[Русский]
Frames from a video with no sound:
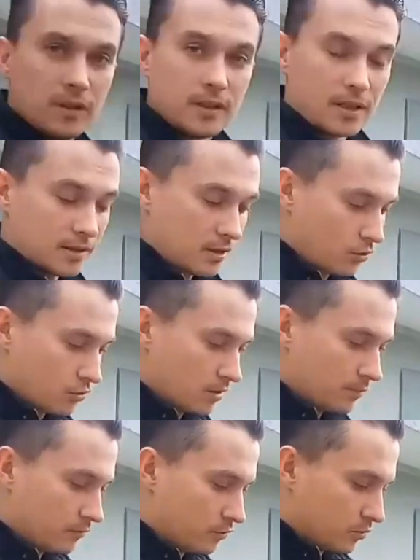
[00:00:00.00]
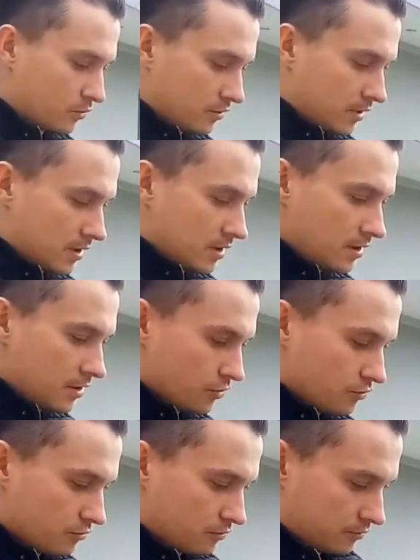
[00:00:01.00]
Итак, заходим в умную
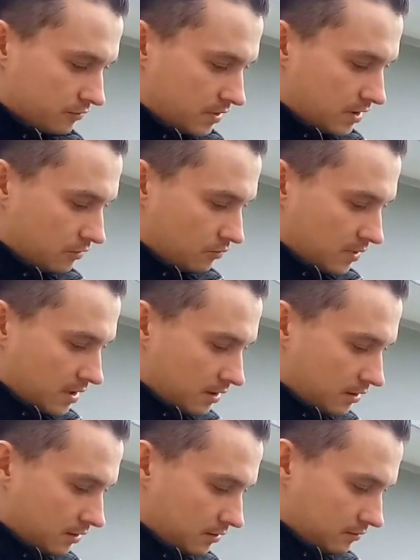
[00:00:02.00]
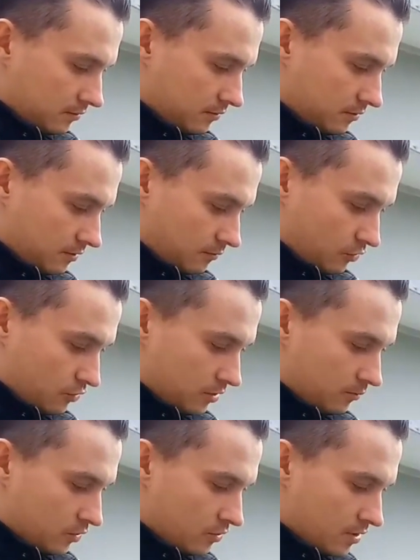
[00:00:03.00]
розеточку. Здесь у меня их
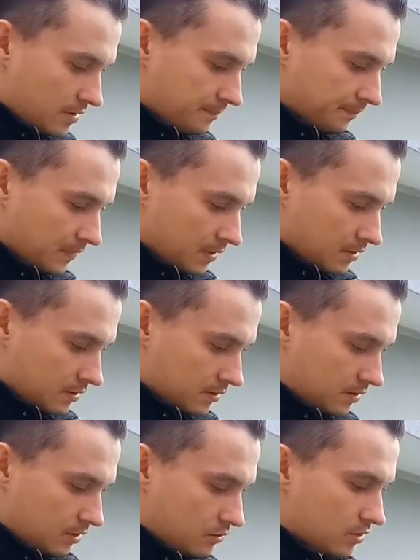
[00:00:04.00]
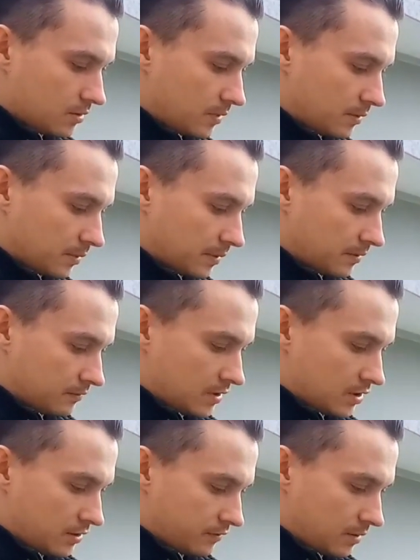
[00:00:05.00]
очень много. Заходим, например, в
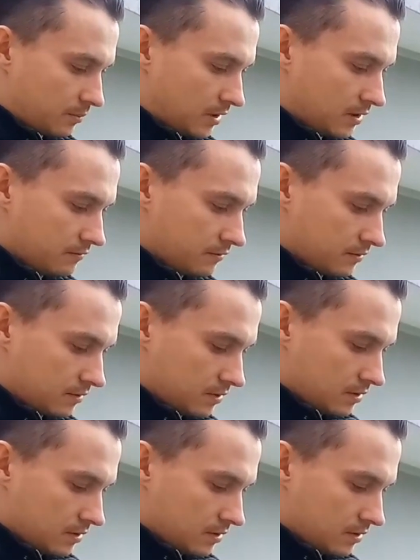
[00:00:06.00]
наш автополив.